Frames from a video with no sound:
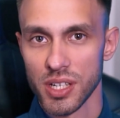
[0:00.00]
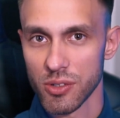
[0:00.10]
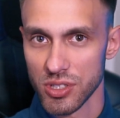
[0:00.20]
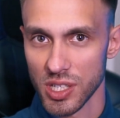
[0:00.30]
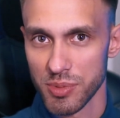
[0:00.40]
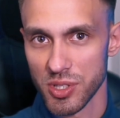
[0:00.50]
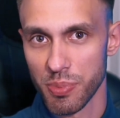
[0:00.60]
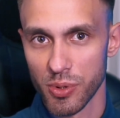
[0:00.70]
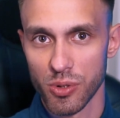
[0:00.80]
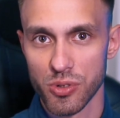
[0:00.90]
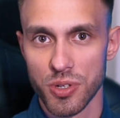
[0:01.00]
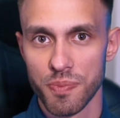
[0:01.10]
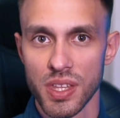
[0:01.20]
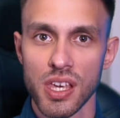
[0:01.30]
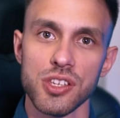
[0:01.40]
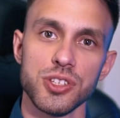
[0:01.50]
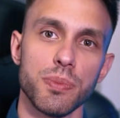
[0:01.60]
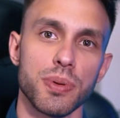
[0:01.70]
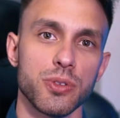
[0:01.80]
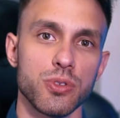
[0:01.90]
jakoś jakby się pogorszy. Jeśli
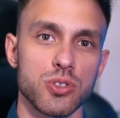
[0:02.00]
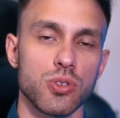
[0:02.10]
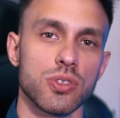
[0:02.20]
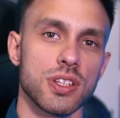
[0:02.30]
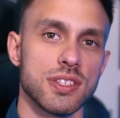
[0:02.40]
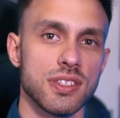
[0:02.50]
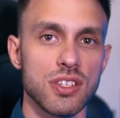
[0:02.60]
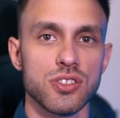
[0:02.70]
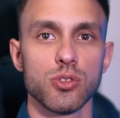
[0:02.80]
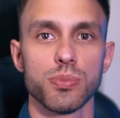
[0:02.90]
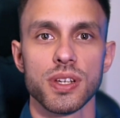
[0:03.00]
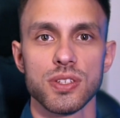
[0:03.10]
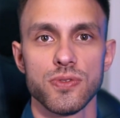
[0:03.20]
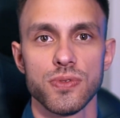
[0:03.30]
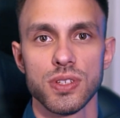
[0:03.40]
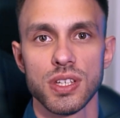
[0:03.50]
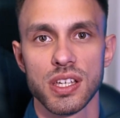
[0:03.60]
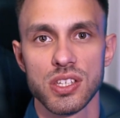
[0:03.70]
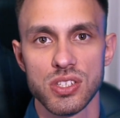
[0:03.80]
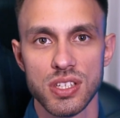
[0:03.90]
planujesz oglądać zdjęcia lub grać w
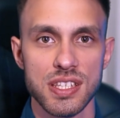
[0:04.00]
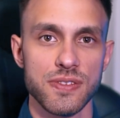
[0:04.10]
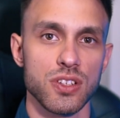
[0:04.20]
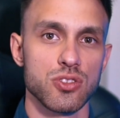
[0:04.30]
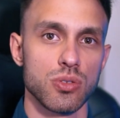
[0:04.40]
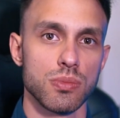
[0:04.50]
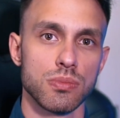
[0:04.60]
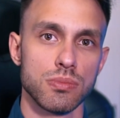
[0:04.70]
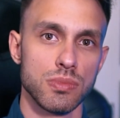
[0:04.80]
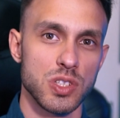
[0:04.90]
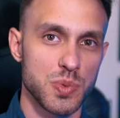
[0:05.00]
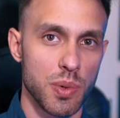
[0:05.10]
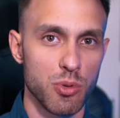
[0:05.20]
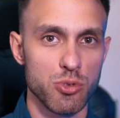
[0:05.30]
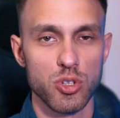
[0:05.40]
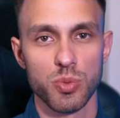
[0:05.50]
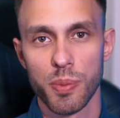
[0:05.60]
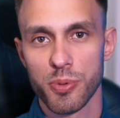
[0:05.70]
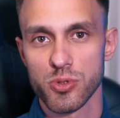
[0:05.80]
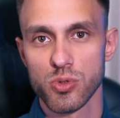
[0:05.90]
jakieś gry z większą liczbą ludzi lub po
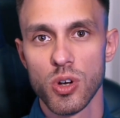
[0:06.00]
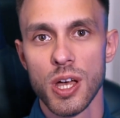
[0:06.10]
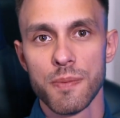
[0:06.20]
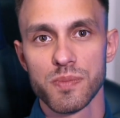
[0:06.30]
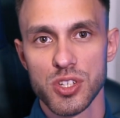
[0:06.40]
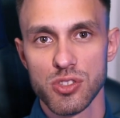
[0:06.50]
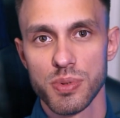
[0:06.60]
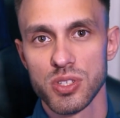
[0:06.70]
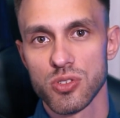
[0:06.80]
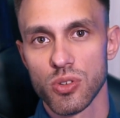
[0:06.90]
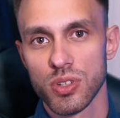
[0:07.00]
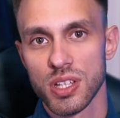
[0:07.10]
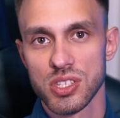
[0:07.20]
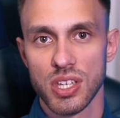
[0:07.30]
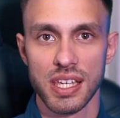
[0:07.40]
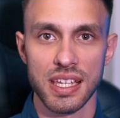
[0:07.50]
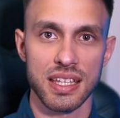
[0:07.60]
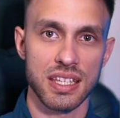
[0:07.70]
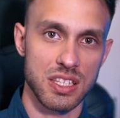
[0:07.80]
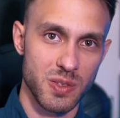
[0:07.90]
prostu często będziesz oglądać
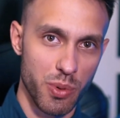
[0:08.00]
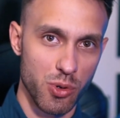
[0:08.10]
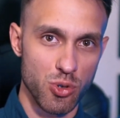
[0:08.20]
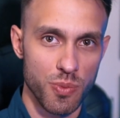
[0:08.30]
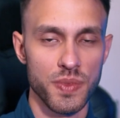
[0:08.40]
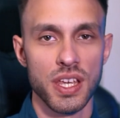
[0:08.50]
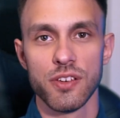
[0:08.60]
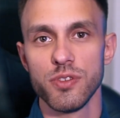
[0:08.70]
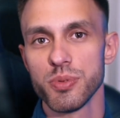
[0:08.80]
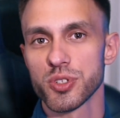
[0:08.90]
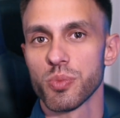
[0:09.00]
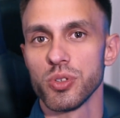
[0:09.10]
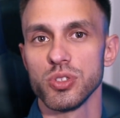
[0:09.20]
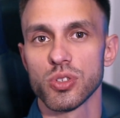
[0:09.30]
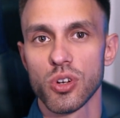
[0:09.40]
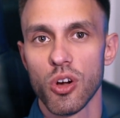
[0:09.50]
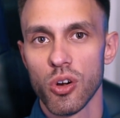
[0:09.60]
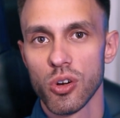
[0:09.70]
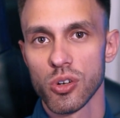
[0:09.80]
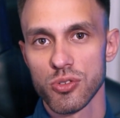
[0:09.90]
ekran z boku, wybierz monitor
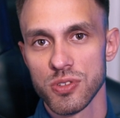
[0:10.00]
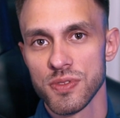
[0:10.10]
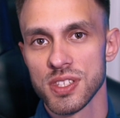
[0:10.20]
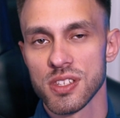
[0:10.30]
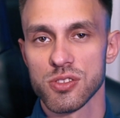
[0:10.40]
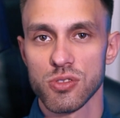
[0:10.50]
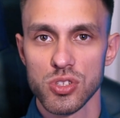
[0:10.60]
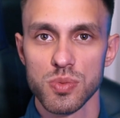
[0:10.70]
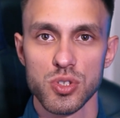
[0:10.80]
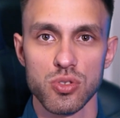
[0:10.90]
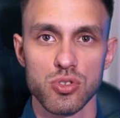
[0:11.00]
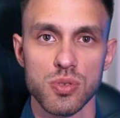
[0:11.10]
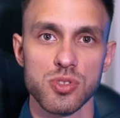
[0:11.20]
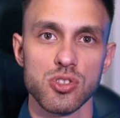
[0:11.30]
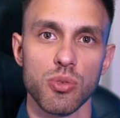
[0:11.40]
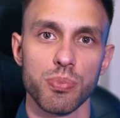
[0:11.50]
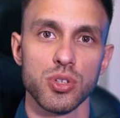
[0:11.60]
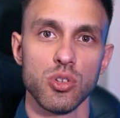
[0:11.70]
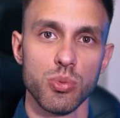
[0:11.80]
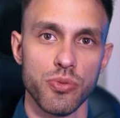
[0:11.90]
o kącie widzenia 178
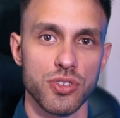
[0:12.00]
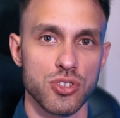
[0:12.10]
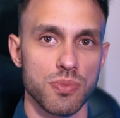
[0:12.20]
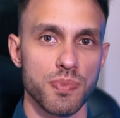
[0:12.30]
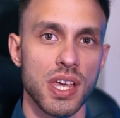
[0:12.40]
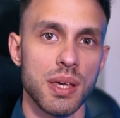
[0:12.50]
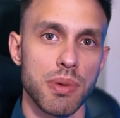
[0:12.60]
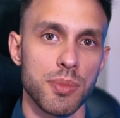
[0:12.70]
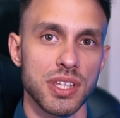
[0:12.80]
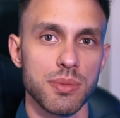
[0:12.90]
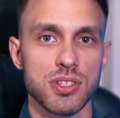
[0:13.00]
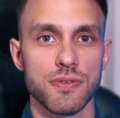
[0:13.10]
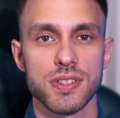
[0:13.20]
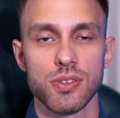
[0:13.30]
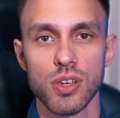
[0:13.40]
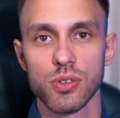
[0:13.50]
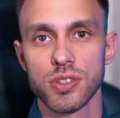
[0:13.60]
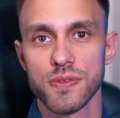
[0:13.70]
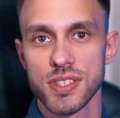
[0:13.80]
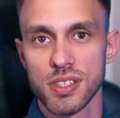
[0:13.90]
stopni lub wyższym. Pamiętajmy, że wysokie
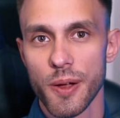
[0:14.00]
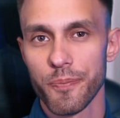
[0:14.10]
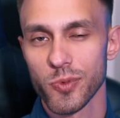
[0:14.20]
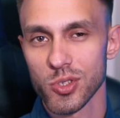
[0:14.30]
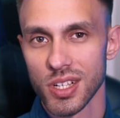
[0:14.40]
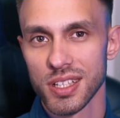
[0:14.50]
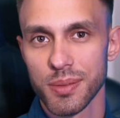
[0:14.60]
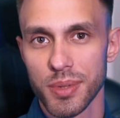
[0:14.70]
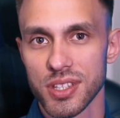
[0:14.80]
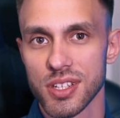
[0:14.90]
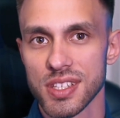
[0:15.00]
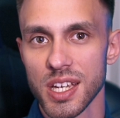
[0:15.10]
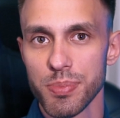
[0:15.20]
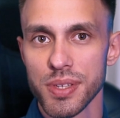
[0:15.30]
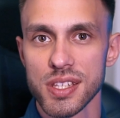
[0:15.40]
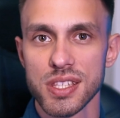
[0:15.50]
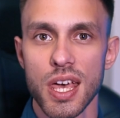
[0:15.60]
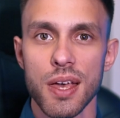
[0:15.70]
kąty widzenia to zaleta matryc IPS.